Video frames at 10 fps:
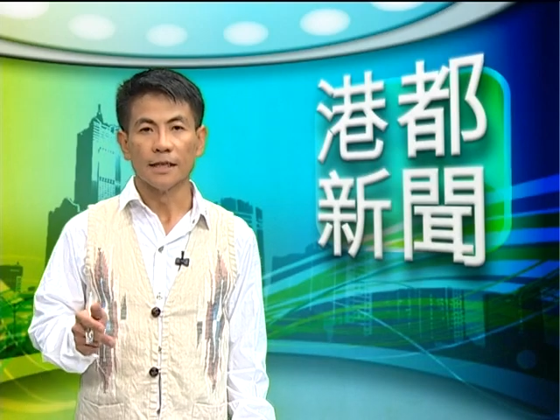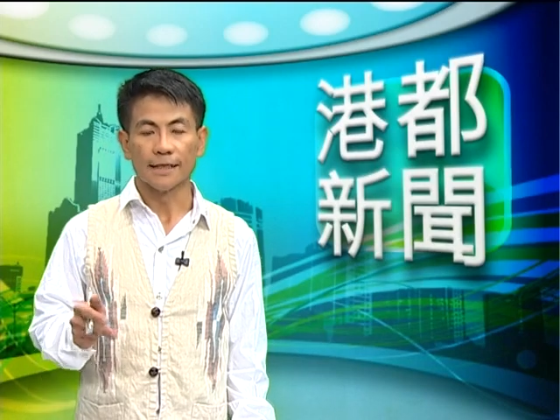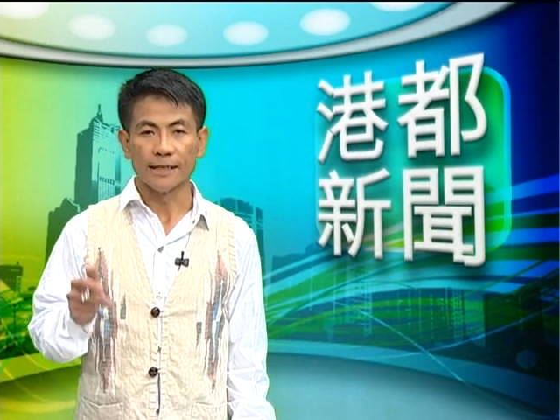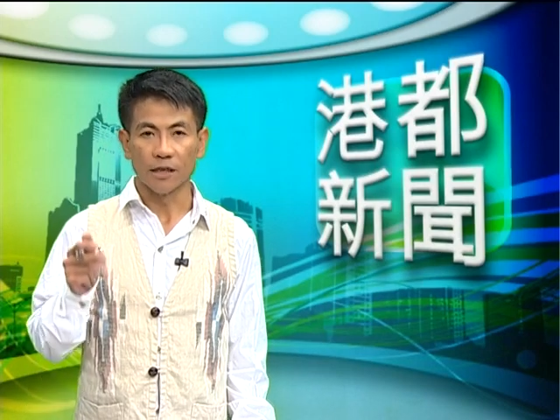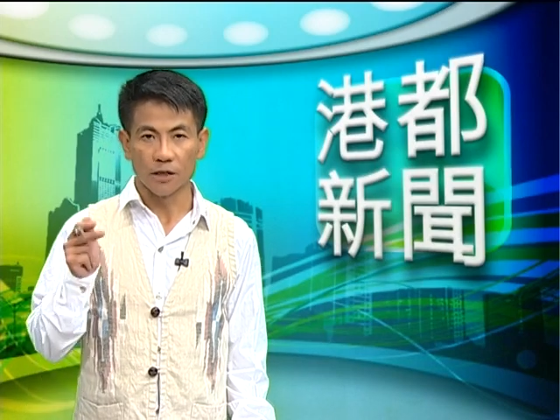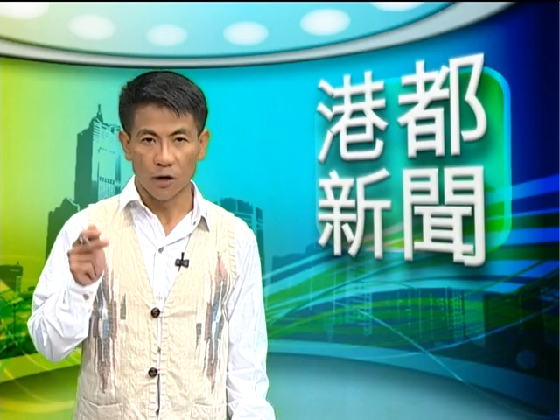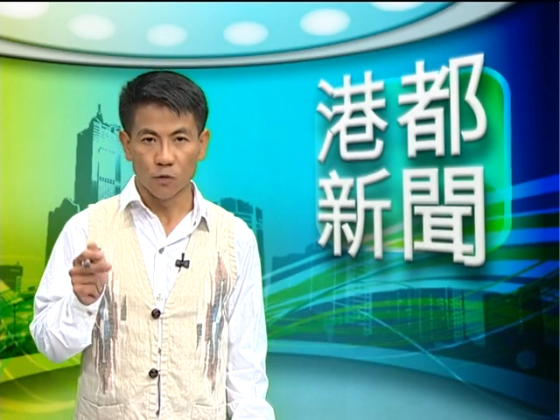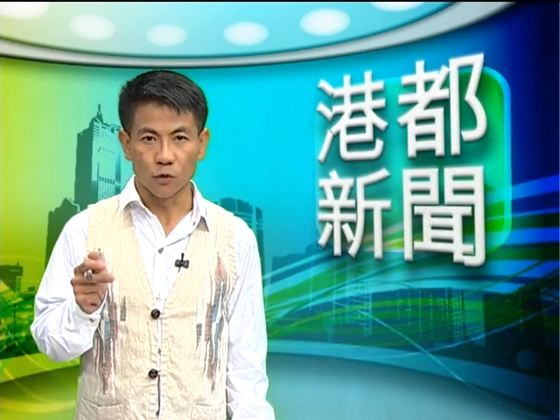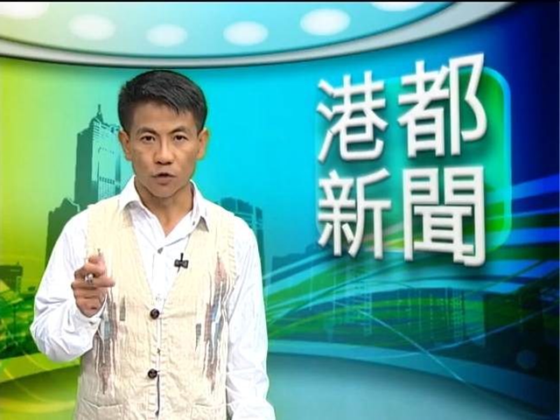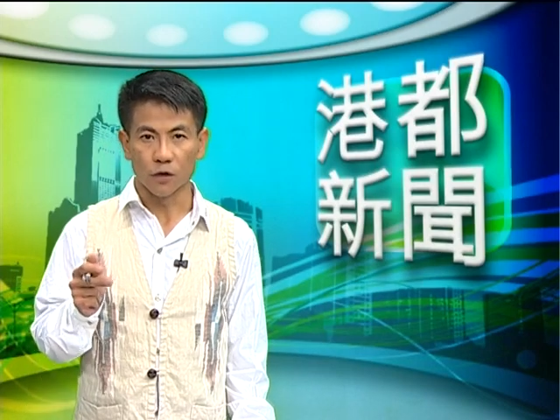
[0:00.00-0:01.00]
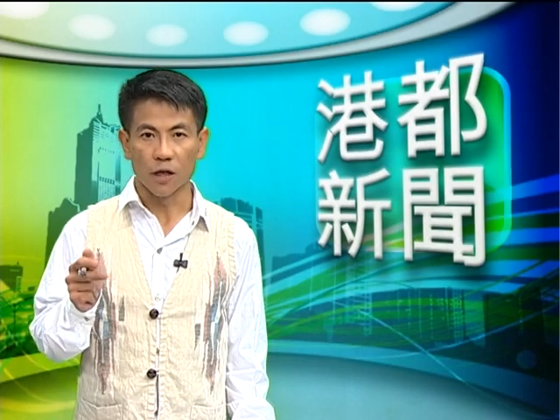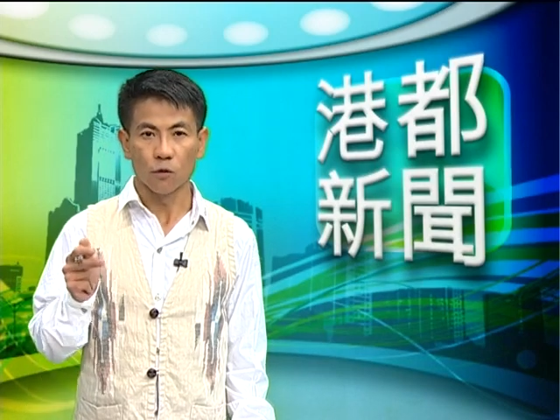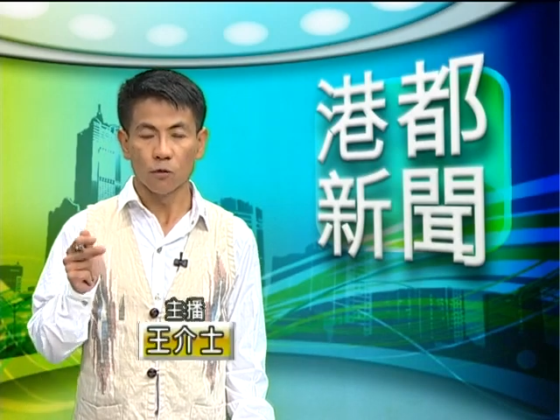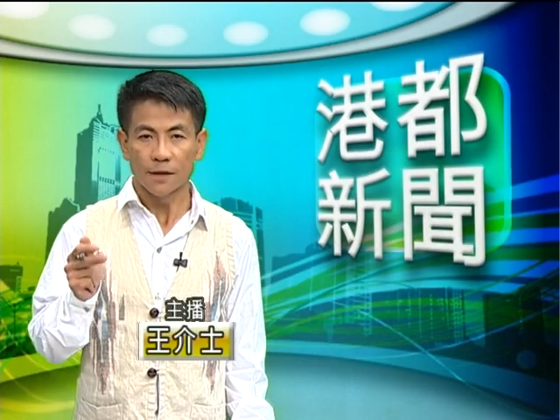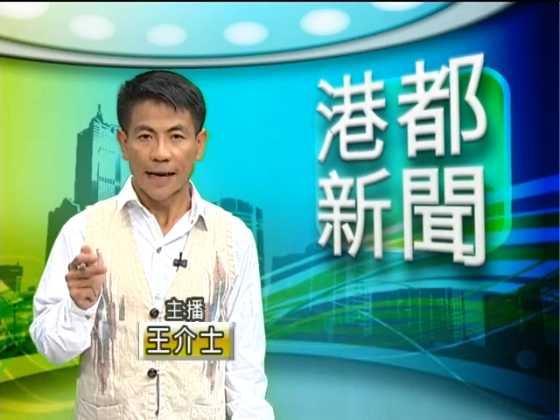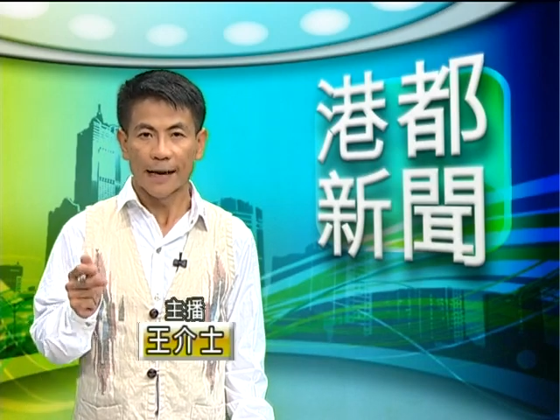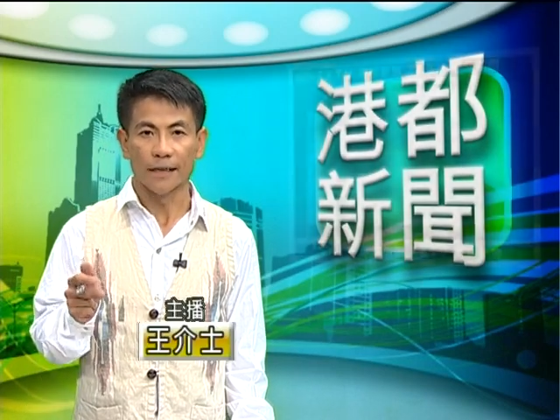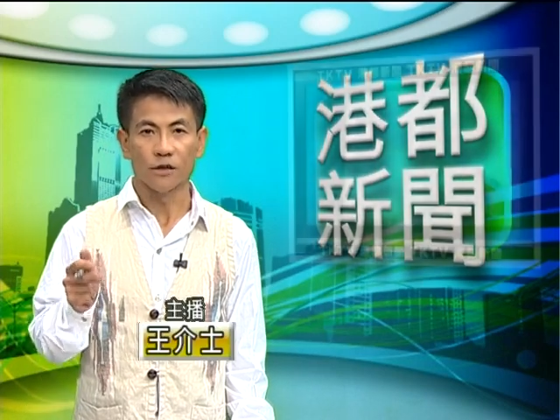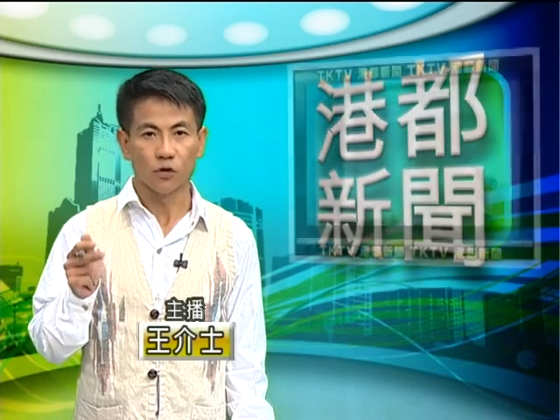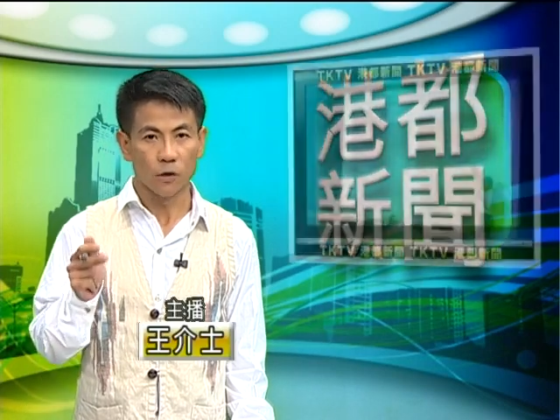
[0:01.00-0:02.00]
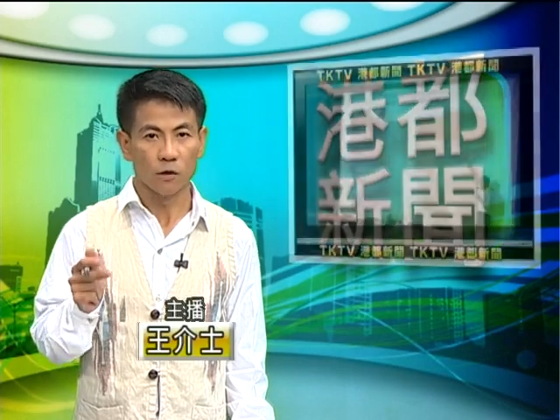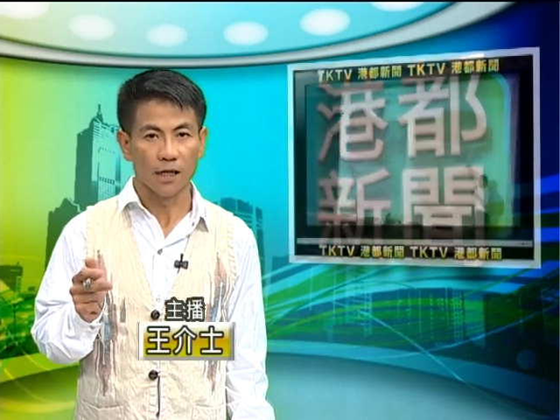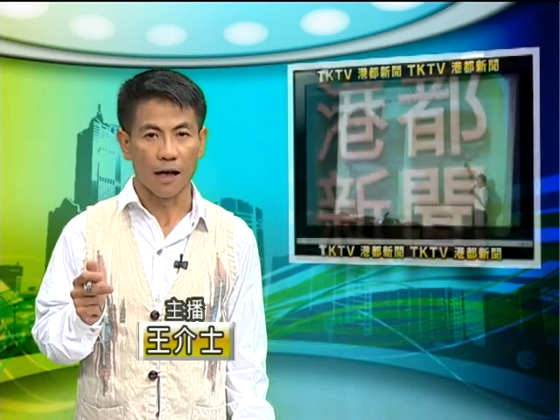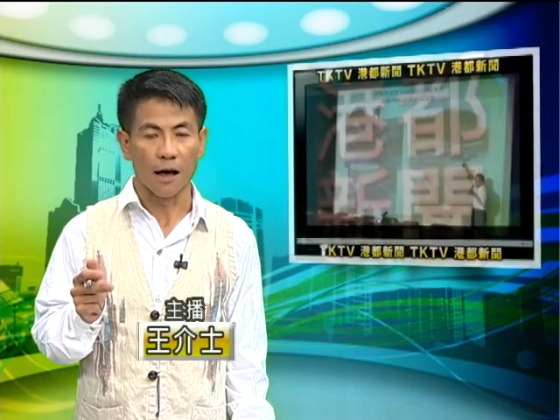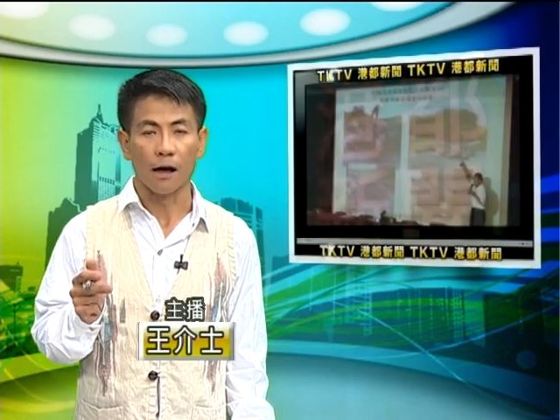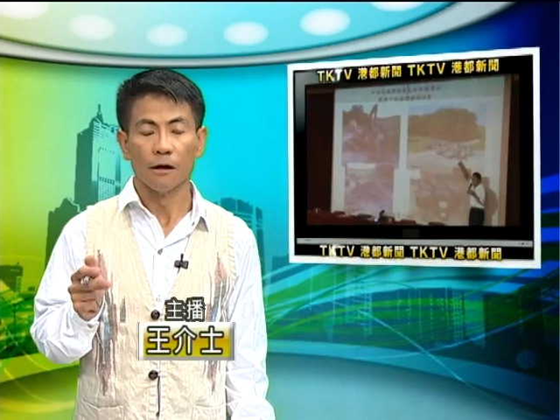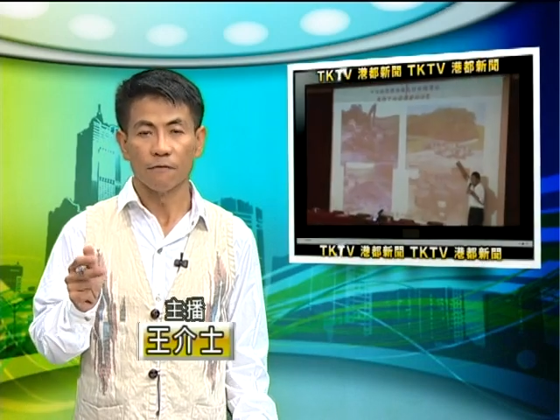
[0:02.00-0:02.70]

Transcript: 在这个仁武区的乌材林除油厂啊，